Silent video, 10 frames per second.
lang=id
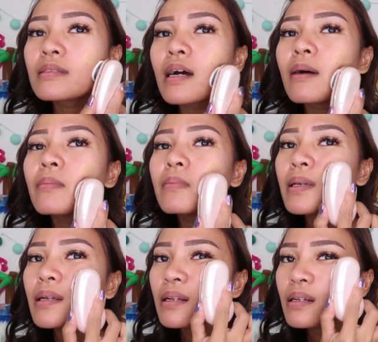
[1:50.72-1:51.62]

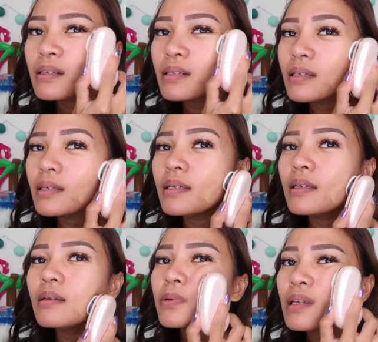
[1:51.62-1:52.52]
sambil
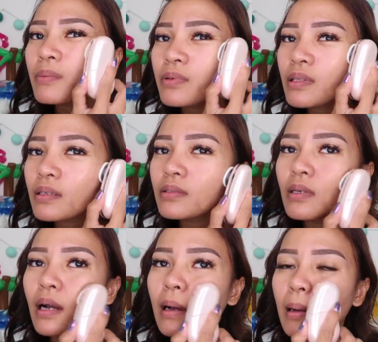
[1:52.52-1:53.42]
diputer-puter
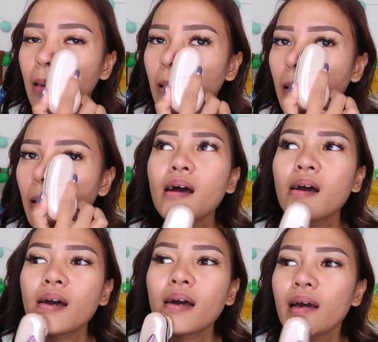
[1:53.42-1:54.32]
juga
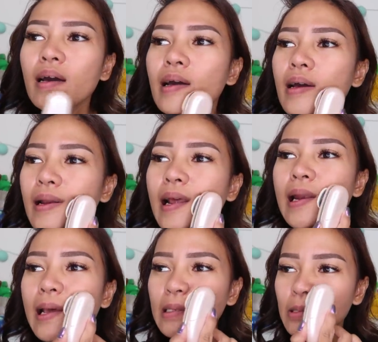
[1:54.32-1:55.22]
uh,
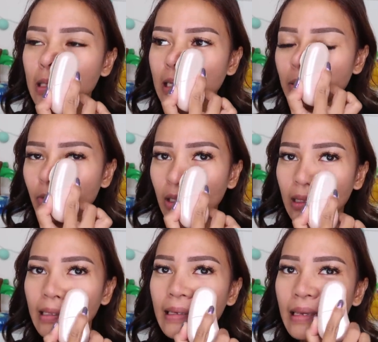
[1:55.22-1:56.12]
rada susah sih buat
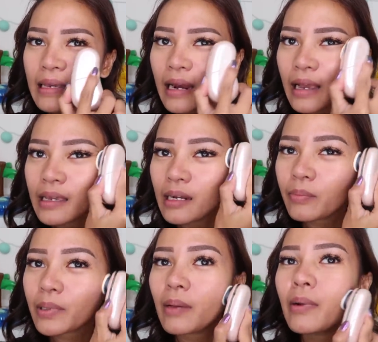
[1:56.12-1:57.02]

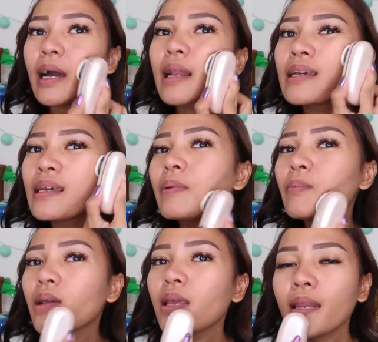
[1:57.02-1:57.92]
digerakin pertama kali tapi
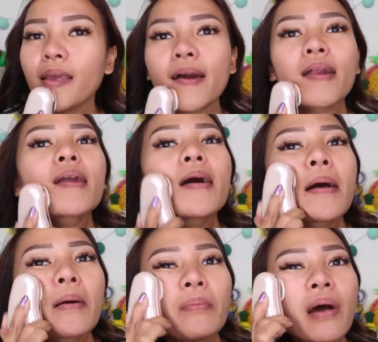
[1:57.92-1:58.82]
mungkin ini
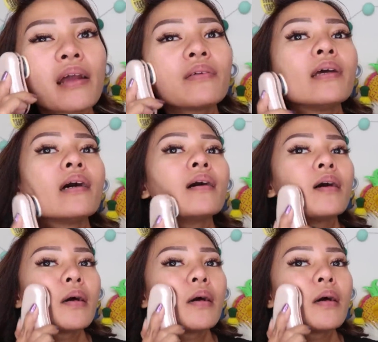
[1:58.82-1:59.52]
karena baru ya